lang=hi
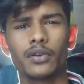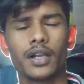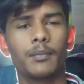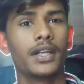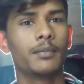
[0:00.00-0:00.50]
नहीं
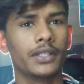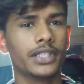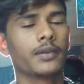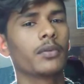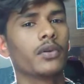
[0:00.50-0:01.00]
होगा बट
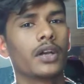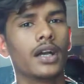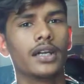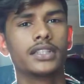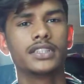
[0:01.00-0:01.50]
बजट में
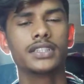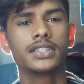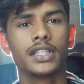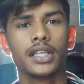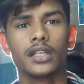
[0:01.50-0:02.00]
होगा हर
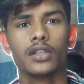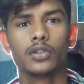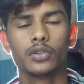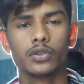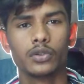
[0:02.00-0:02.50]
चीज़
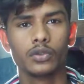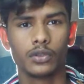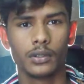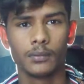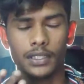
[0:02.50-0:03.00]
तो
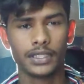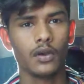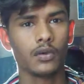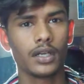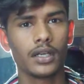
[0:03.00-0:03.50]

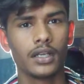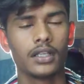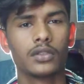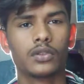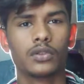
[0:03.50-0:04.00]
बताऊँगा
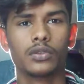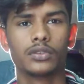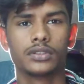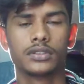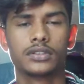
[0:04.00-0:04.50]
तो